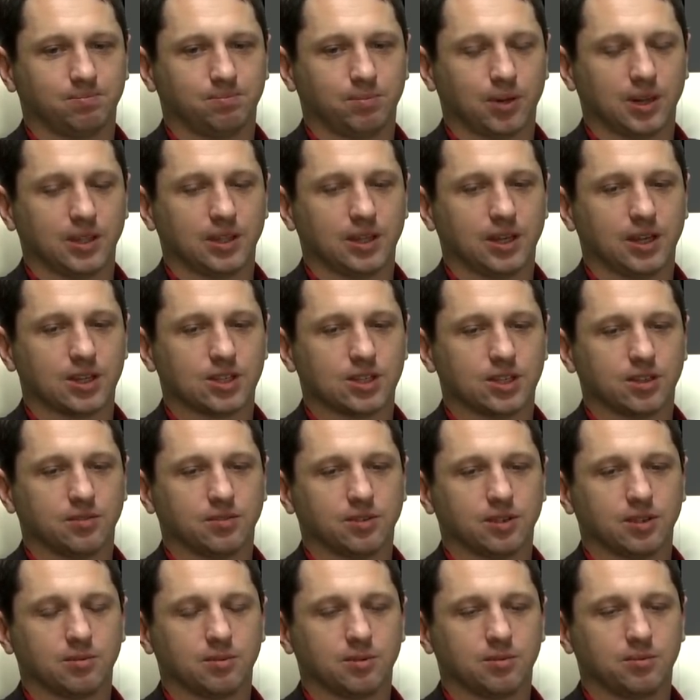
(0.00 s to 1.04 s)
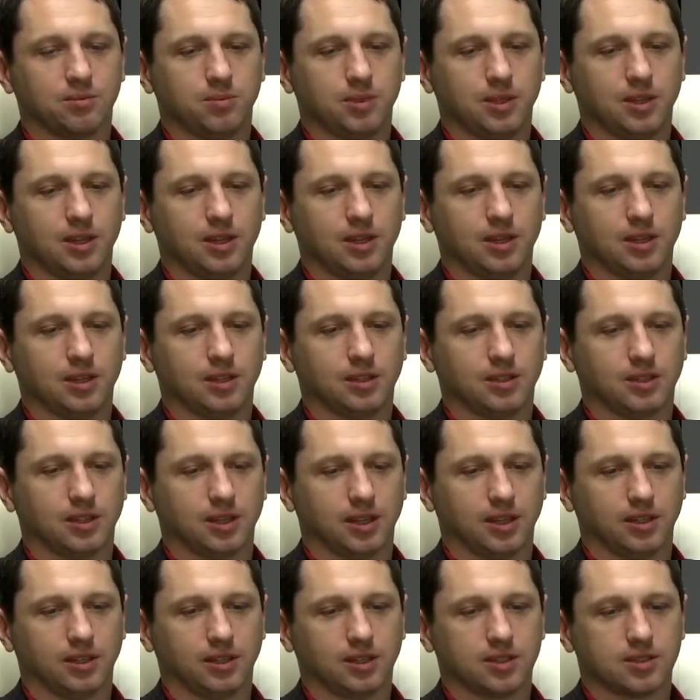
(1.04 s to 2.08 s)
продажей автомобилей,
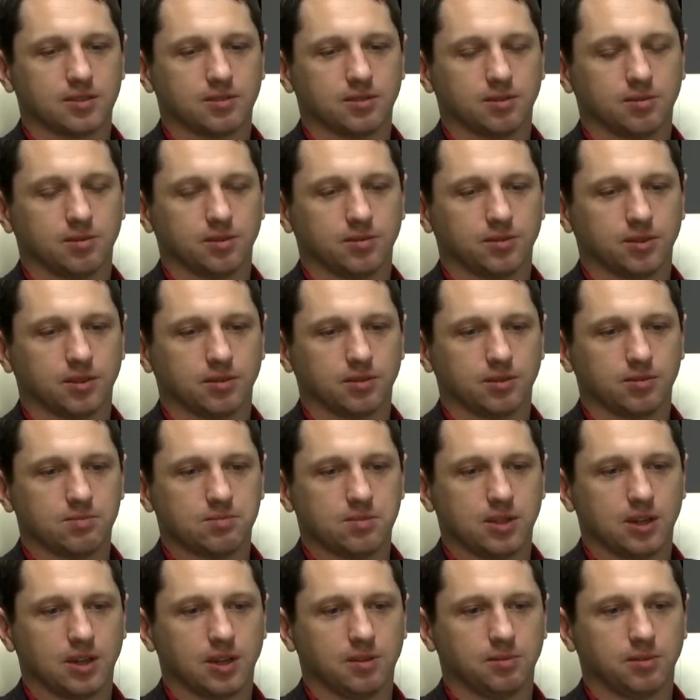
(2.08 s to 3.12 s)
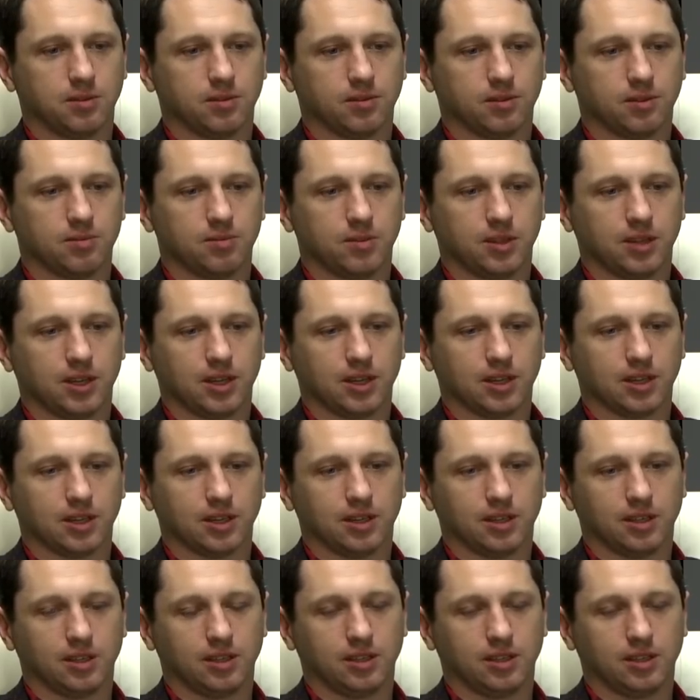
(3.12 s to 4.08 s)
трейдерством автомобилями в Америке.